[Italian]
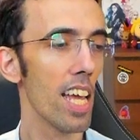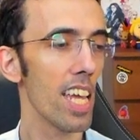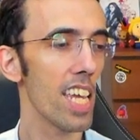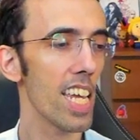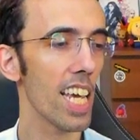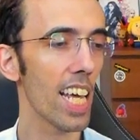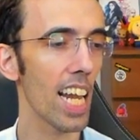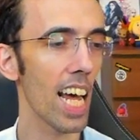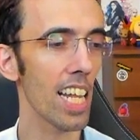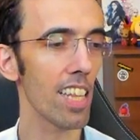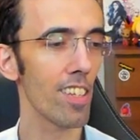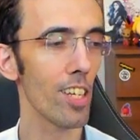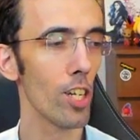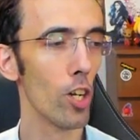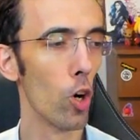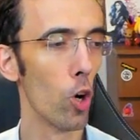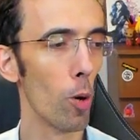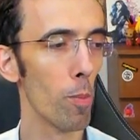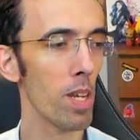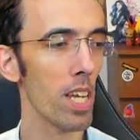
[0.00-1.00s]
i grandi
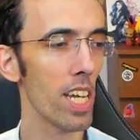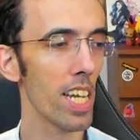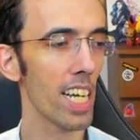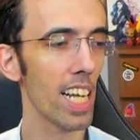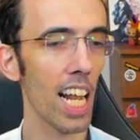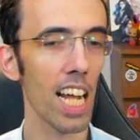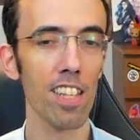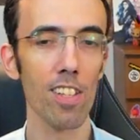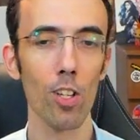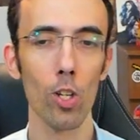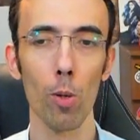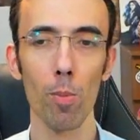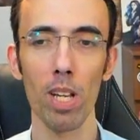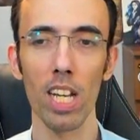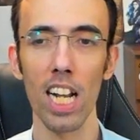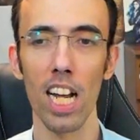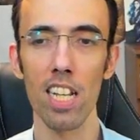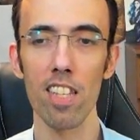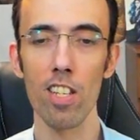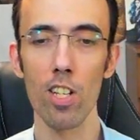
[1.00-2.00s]
nomi, i grandi nomi, i
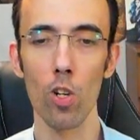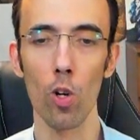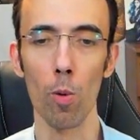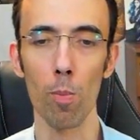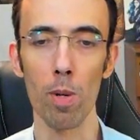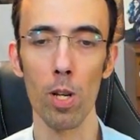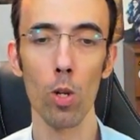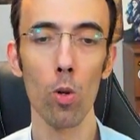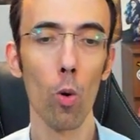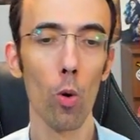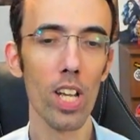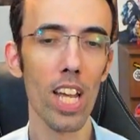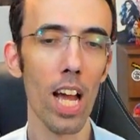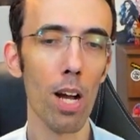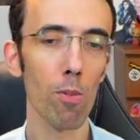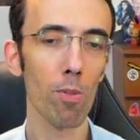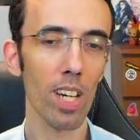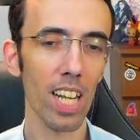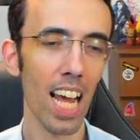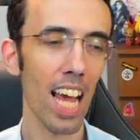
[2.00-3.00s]
grandi nomi. Lui è
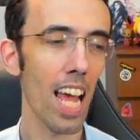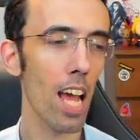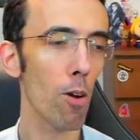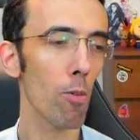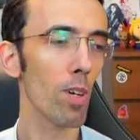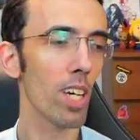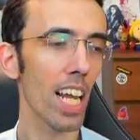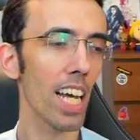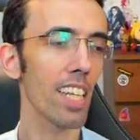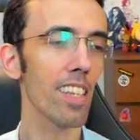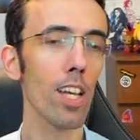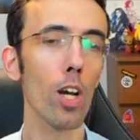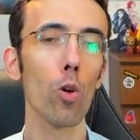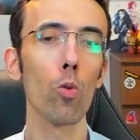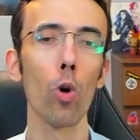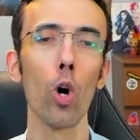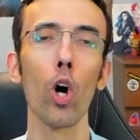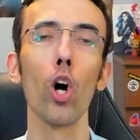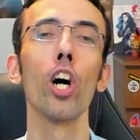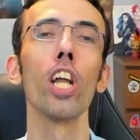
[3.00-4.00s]
un, gra è un grande
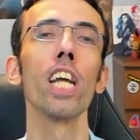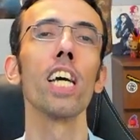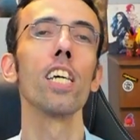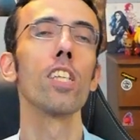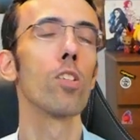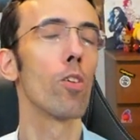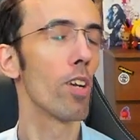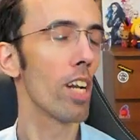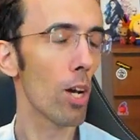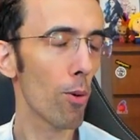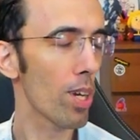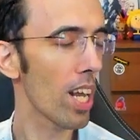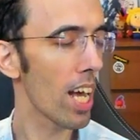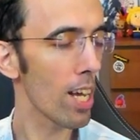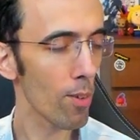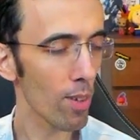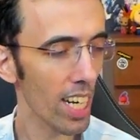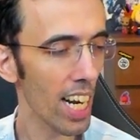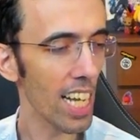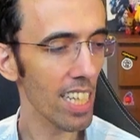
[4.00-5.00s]
cuore. Non è un, è
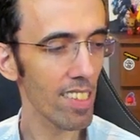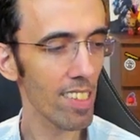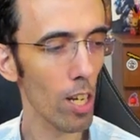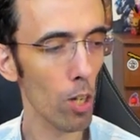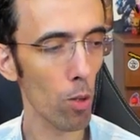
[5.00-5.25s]
un grande